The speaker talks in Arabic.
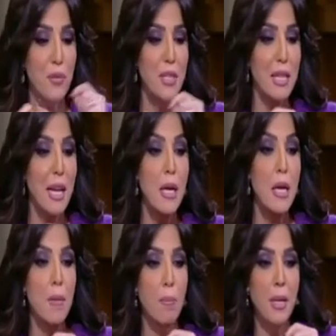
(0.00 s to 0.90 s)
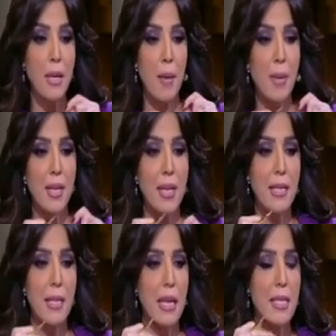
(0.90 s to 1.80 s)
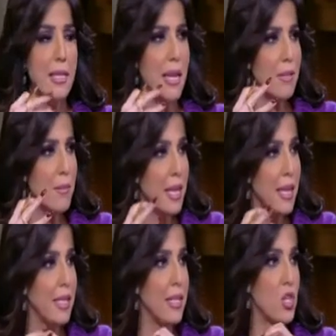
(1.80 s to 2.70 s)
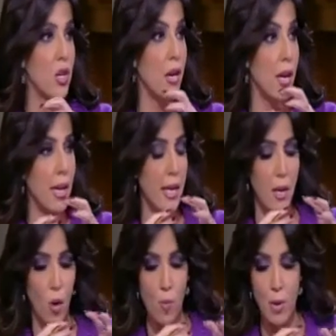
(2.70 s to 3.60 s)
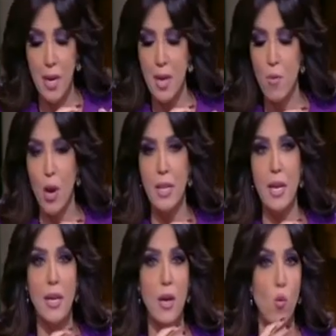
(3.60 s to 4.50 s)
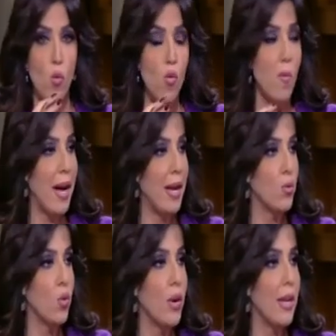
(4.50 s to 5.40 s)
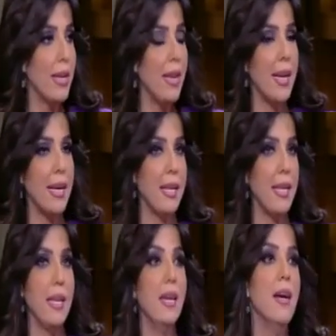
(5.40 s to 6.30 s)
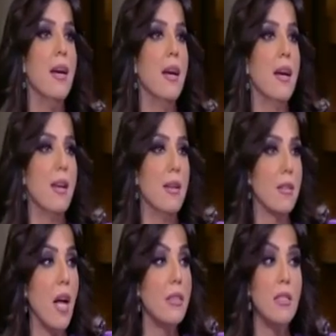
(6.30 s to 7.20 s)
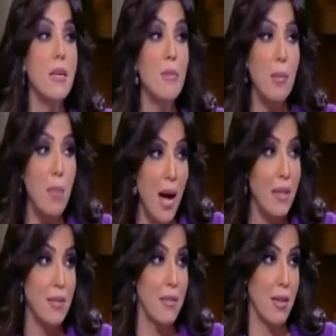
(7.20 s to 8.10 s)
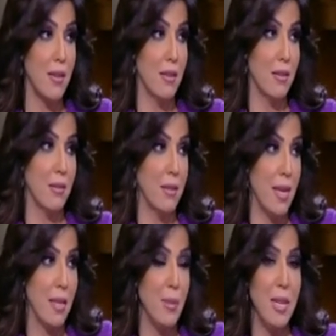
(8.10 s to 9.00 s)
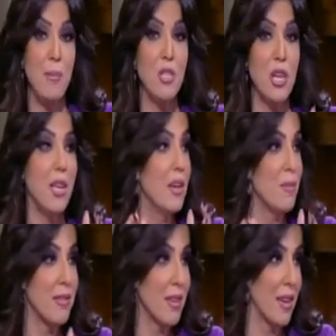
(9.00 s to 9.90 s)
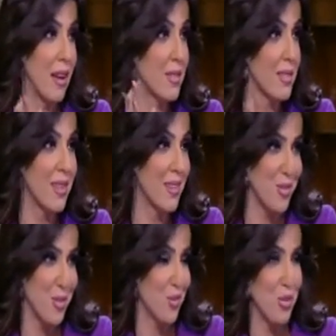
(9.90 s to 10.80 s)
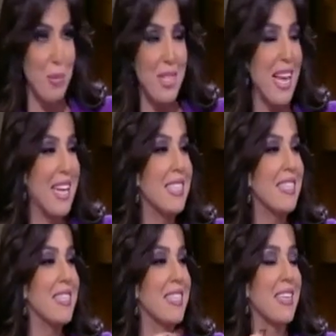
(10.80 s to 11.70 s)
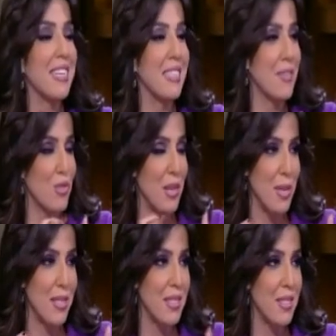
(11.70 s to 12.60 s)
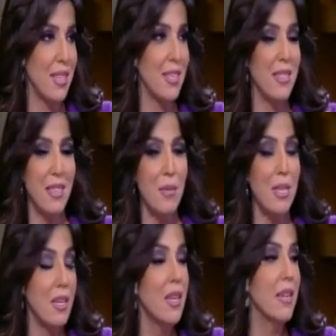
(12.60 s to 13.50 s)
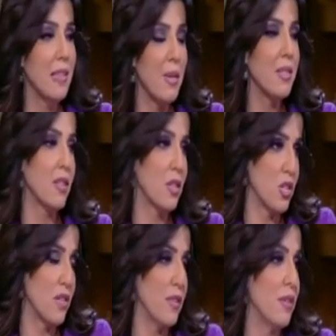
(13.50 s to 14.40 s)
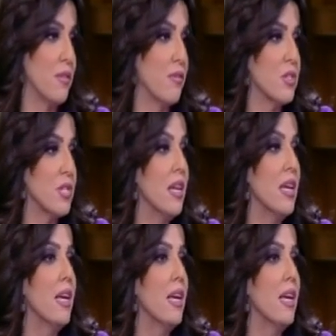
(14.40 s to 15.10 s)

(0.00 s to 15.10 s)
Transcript: فيه ده من عمليات لغسل ادمغه لشرائح عمريه معينه هجوم على دول الى اخره تحطيم البعض يعني من المشاهير مثلا على صخره السوشيال ميديا أيوة، حاجات كتيره جدا وسلبيات كتيره جدا يمكن كمان تناقشنا فيها في الفاصل